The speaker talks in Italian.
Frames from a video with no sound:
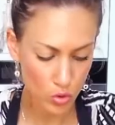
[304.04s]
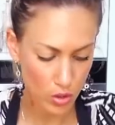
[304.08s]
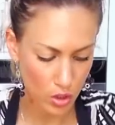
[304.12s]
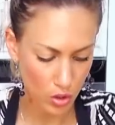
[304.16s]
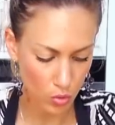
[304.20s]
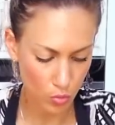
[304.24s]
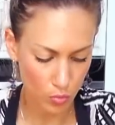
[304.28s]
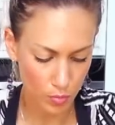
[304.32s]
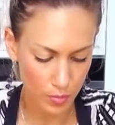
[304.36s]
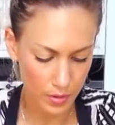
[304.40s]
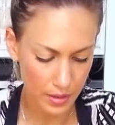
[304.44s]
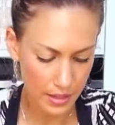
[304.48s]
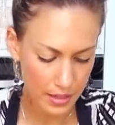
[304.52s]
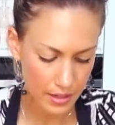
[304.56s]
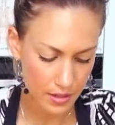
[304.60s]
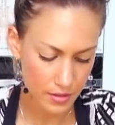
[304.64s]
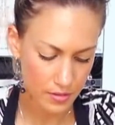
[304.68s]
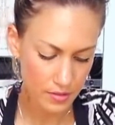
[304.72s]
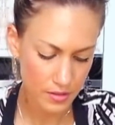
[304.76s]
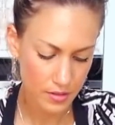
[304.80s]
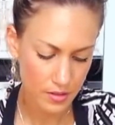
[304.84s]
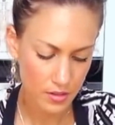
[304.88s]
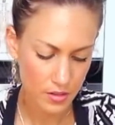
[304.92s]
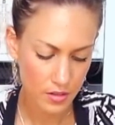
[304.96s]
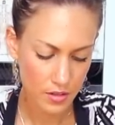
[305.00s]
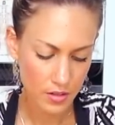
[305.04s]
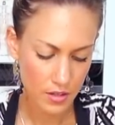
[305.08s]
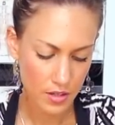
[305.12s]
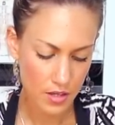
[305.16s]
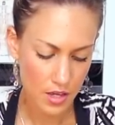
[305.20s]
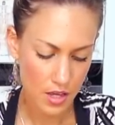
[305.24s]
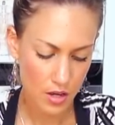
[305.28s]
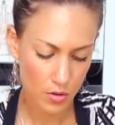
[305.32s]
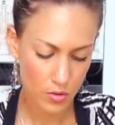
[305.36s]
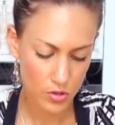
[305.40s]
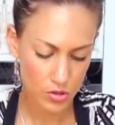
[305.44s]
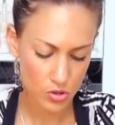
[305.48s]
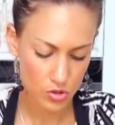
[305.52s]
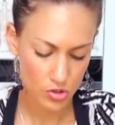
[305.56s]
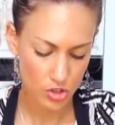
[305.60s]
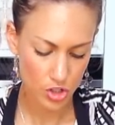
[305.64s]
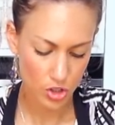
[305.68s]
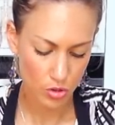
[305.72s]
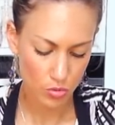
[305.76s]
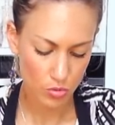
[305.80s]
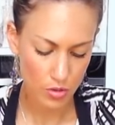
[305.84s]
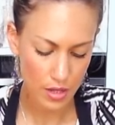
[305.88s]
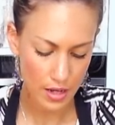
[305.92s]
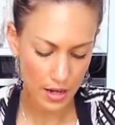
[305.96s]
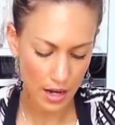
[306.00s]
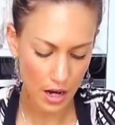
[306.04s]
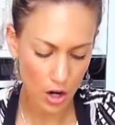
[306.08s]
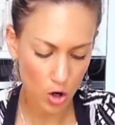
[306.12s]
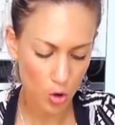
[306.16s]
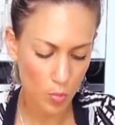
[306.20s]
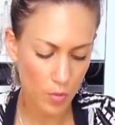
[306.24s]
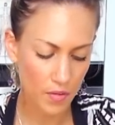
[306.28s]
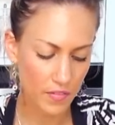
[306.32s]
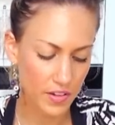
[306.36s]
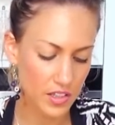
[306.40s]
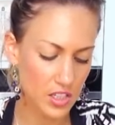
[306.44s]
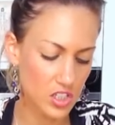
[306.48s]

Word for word: il rum. Eh? E questo ci aiuterà, come vi